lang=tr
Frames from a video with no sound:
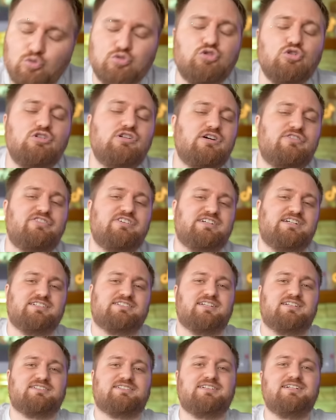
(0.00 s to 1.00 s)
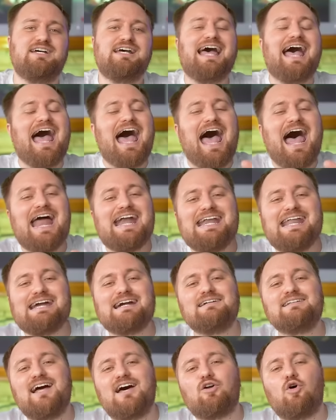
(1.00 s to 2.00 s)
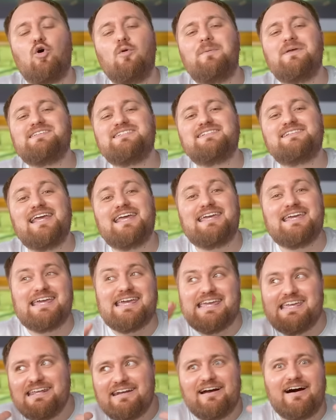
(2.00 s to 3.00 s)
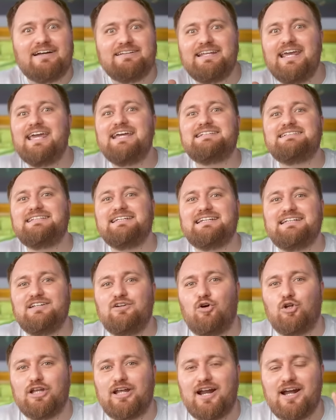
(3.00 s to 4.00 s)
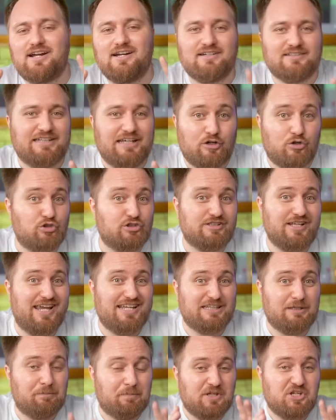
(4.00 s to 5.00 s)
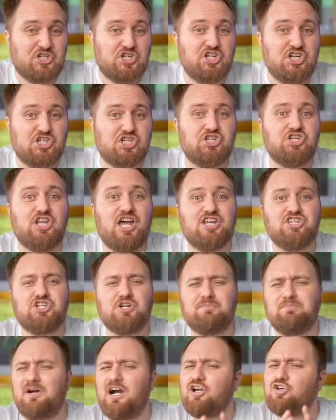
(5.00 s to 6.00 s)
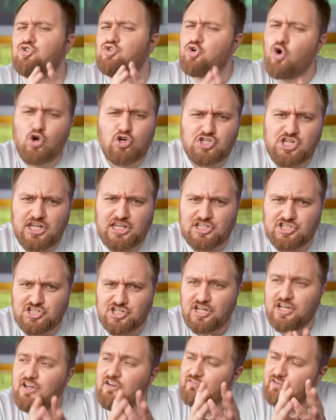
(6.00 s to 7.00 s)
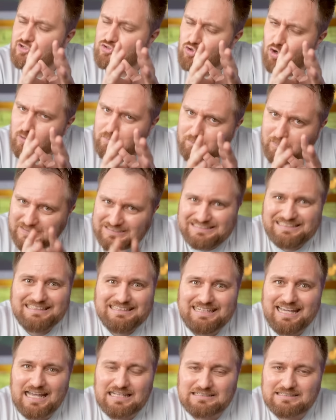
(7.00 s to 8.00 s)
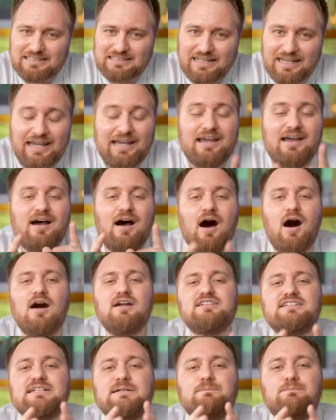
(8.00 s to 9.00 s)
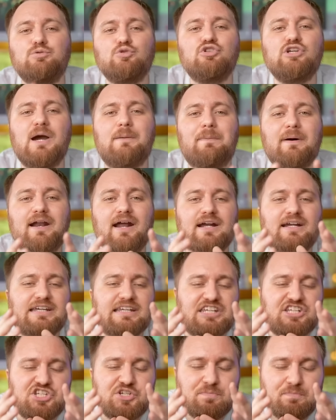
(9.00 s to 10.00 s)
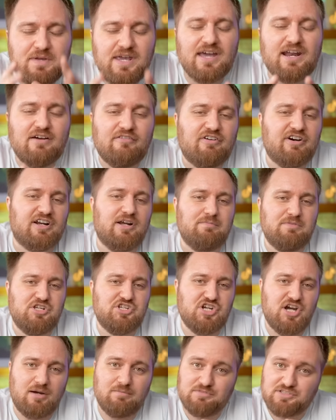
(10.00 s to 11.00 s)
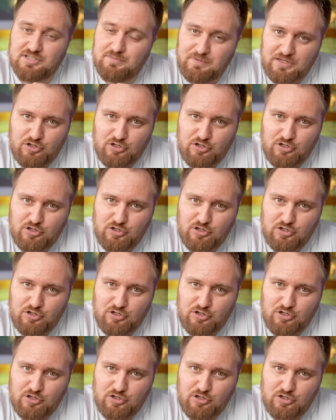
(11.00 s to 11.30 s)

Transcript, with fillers: Uzun lafın kısası her ne kadar obeziteyi irade eksikliği olarak kategorize edip işin içinden çıkmak çok çekici ve çok basit gelse de artık bunu yaparak hiçbir yere varamayacağımızı